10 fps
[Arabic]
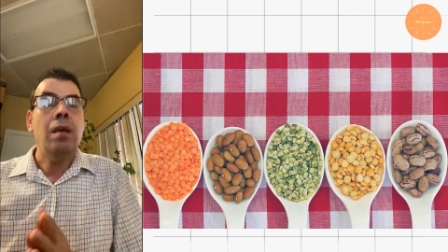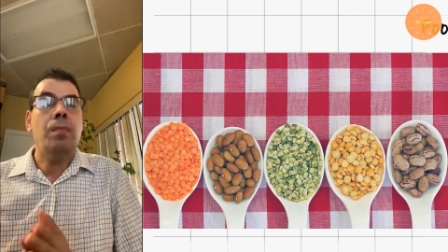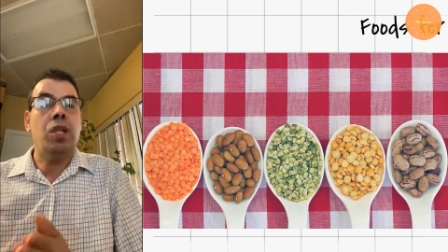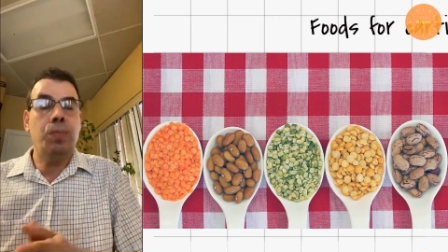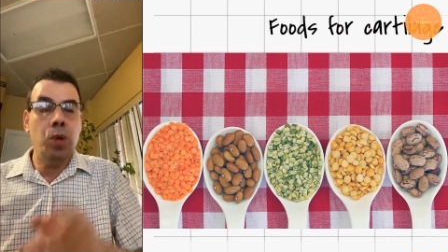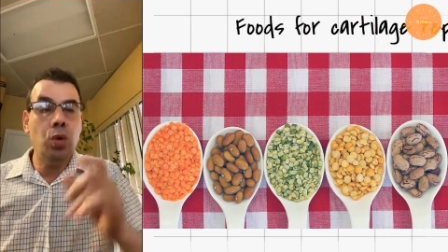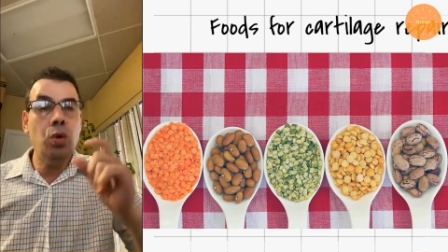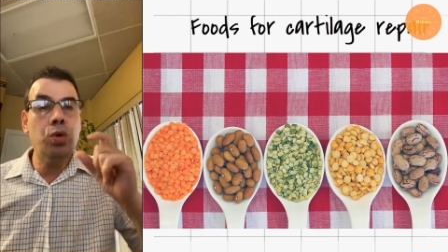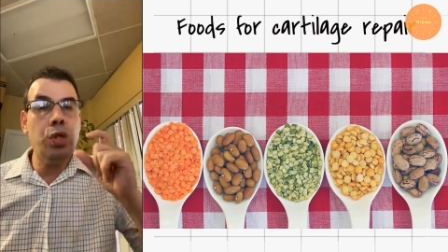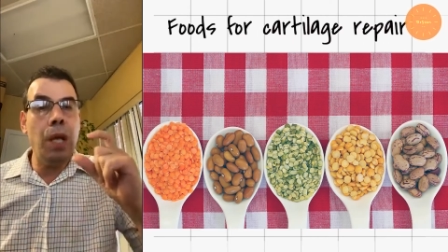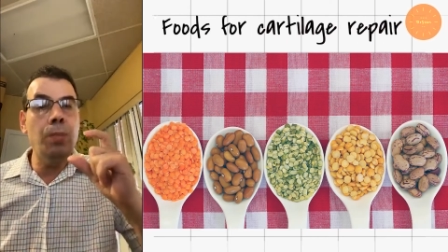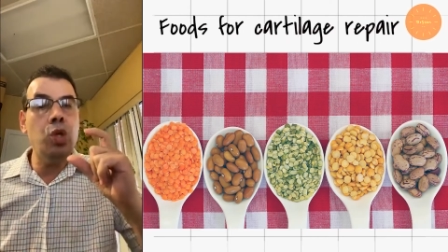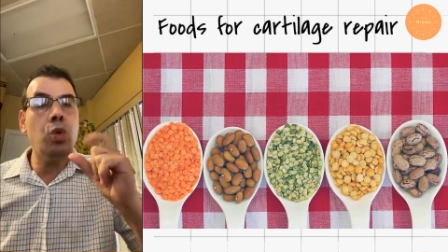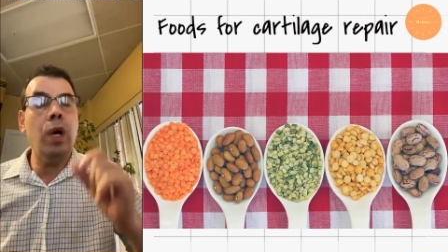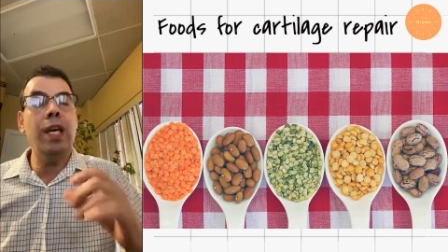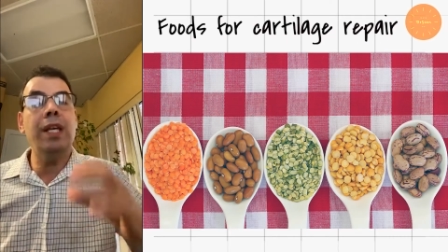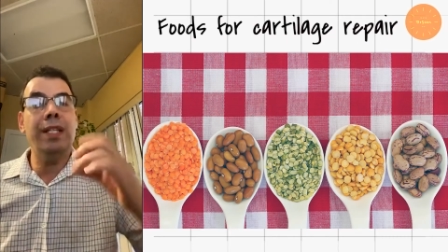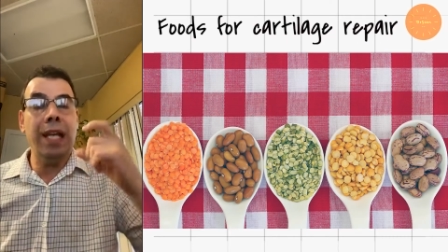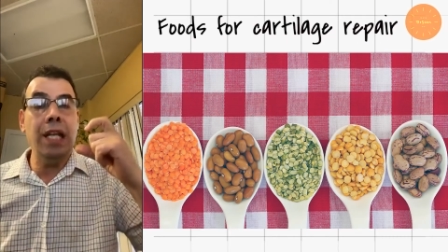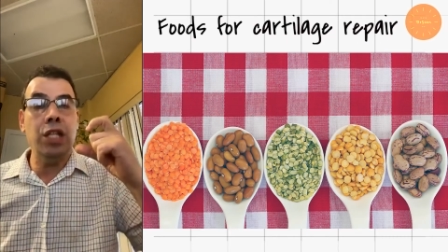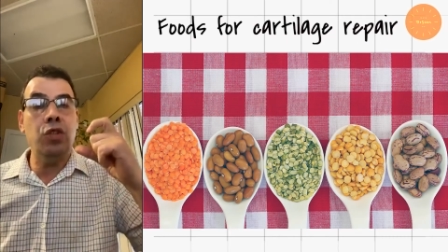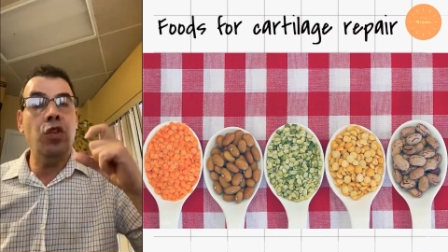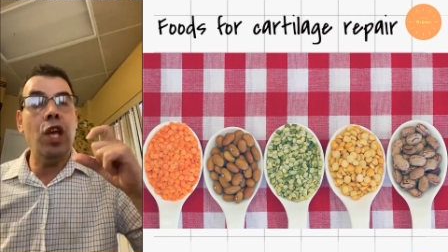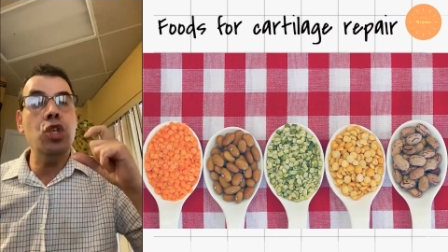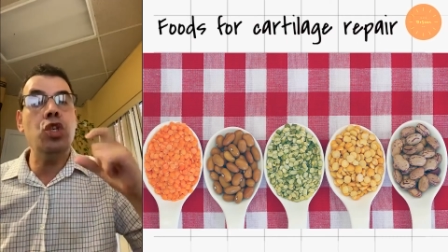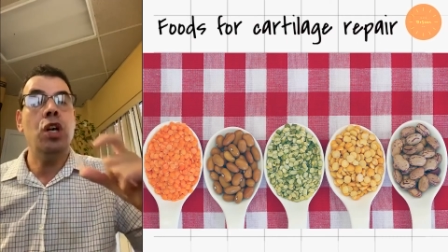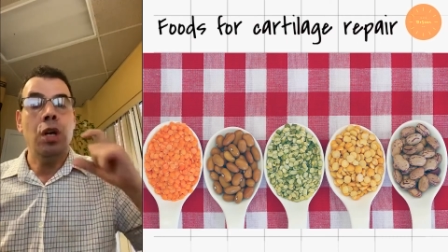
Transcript: بس بتكون صلبة شوية زي الاسفنج